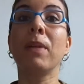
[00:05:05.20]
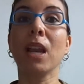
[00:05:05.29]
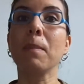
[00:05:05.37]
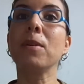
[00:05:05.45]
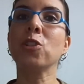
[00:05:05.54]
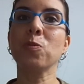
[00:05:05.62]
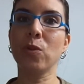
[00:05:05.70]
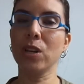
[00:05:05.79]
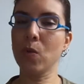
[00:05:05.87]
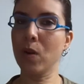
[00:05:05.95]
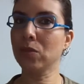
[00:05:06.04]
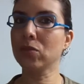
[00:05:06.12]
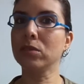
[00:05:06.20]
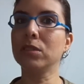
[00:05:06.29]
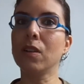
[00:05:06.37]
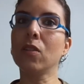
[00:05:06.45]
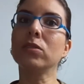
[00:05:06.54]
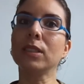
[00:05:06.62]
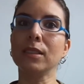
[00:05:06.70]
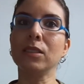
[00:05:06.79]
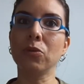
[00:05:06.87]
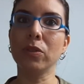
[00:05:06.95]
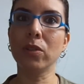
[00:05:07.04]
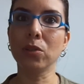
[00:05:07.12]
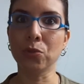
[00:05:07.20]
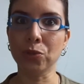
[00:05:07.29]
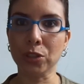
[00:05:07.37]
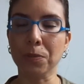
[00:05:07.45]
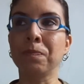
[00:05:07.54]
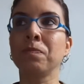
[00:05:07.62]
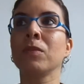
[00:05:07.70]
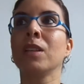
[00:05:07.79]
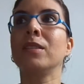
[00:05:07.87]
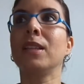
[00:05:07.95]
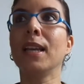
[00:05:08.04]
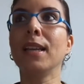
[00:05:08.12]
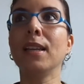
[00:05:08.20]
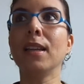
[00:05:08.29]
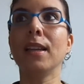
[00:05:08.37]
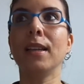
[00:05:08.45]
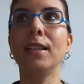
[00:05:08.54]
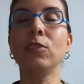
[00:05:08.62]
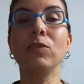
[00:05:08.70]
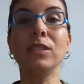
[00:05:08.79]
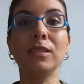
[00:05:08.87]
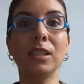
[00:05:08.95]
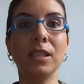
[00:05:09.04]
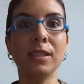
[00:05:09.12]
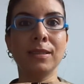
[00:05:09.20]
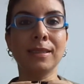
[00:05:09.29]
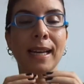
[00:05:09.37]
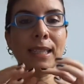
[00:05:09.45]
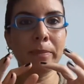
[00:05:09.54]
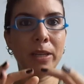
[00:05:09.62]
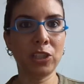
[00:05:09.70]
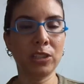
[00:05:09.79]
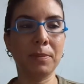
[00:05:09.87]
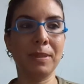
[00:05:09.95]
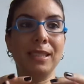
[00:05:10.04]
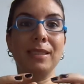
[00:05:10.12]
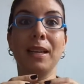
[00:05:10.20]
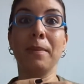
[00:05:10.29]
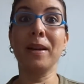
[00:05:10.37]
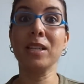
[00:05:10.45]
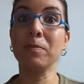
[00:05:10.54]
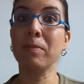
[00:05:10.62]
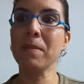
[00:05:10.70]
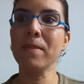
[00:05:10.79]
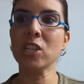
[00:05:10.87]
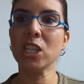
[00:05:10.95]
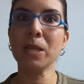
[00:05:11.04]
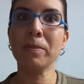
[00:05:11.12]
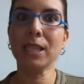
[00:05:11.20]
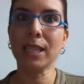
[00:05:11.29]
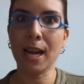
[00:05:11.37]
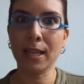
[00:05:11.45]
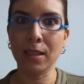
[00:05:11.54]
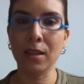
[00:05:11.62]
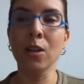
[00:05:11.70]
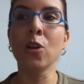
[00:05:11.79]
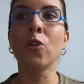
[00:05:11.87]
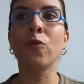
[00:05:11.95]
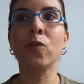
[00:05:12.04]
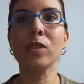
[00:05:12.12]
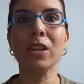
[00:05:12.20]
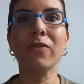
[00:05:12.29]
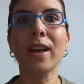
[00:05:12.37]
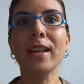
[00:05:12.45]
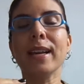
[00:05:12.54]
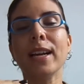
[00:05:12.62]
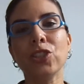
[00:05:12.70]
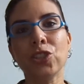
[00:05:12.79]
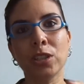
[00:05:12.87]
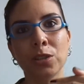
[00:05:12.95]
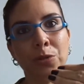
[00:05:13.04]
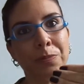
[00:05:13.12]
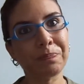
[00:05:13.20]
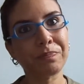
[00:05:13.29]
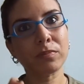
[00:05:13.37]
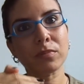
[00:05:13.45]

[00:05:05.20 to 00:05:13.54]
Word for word: pelo menos por enquanto isso não acontece em Revolution. Tem isso em, em certa medida, mas assim, é mais, bem mais limitada. Você vai encaixando